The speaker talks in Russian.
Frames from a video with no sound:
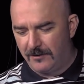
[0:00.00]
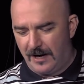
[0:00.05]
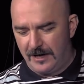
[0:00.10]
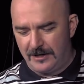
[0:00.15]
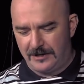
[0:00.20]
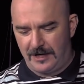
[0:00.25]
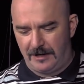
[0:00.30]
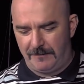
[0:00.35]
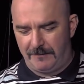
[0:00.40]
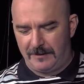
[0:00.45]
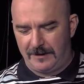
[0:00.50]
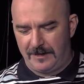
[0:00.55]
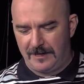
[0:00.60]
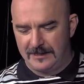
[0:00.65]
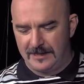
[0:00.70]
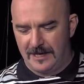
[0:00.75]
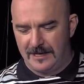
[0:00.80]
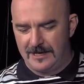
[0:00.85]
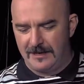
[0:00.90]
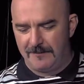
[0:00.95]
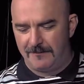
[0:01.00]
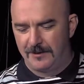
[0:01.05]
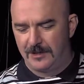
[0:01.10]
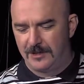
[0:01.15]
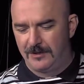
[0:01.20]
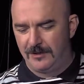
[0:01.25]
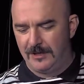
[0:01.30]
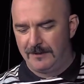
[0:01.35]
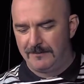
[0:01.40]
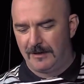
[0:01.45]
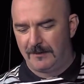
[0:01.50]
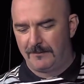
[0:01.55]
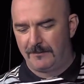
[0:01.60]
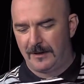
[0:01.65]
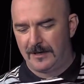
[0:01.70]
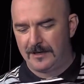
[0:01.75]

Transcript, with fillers: Каждое показание подсудимых